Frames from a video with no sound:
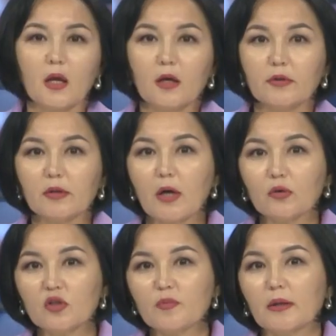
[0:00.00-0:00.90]
В этом
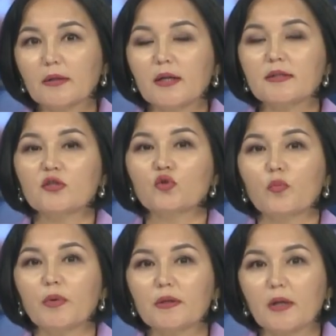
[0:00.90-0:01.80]
году исполняется
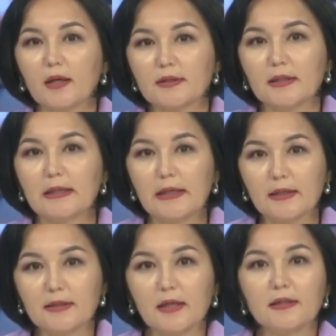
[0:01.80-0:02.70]
115
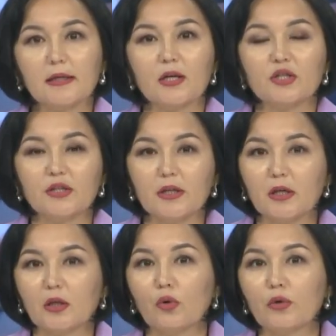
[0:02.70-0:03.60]
лет со дня
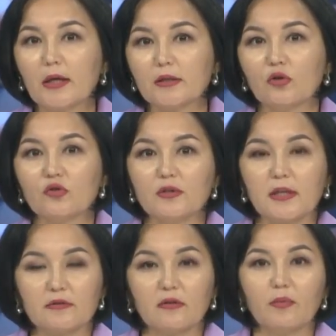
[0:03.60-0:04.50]
рождения лауреата
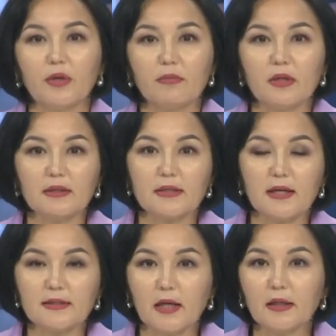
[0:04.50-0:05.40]
Государственной премии
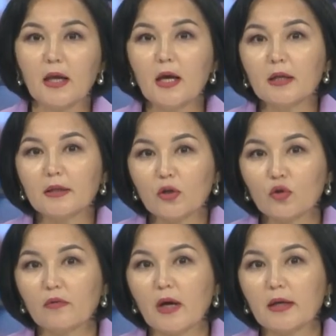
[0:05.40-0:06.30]
Казахстана
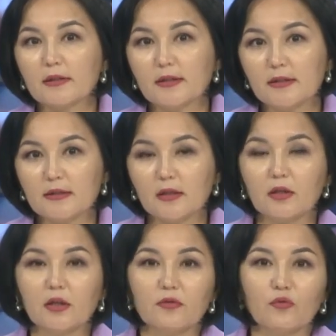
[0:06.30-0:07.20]
народного артиста
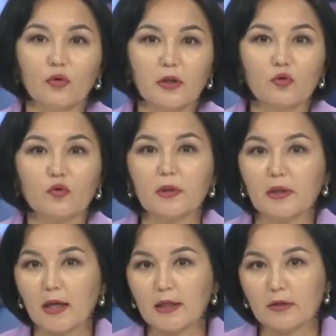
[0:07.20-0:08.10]
Гарифулы
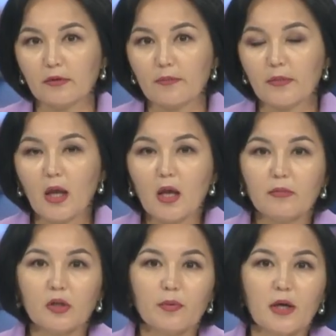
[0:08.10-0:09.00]
Курмангалиева.
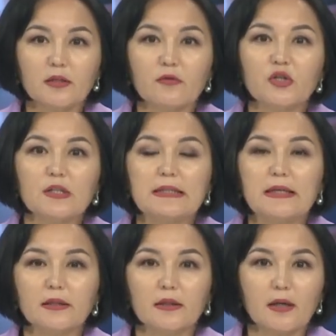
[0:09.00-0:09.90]
Мероприятие в честь
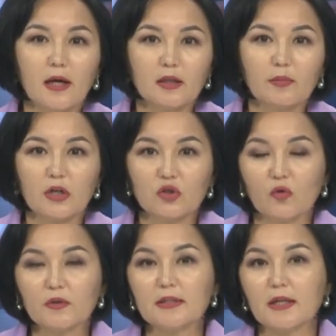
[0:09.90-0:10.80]
этой даты
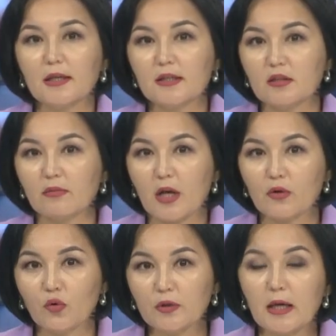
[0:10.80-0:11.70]
прошло в Таскалинском
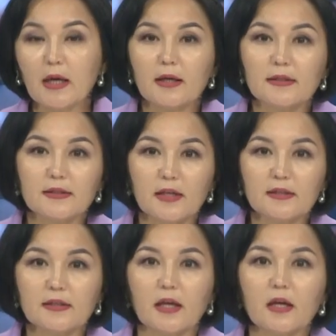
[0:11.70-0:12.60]
районе.
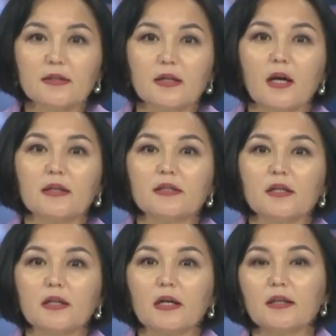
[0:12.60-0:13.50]
Здесь состоялся
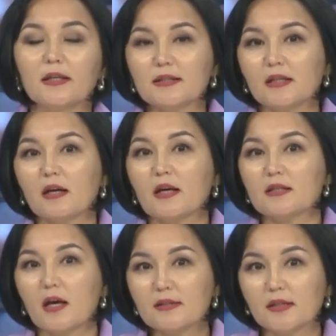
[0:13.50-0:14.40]
концерт оркестра
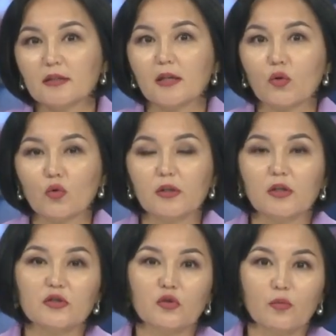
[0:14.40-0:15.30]
казахских
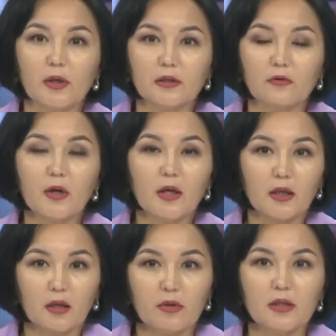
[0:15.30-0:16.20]
народных инструментов
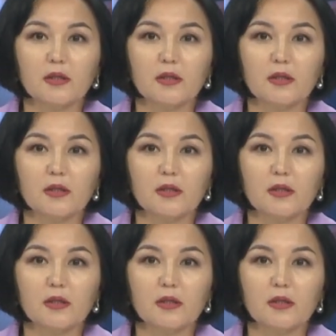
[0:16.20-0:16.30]
имени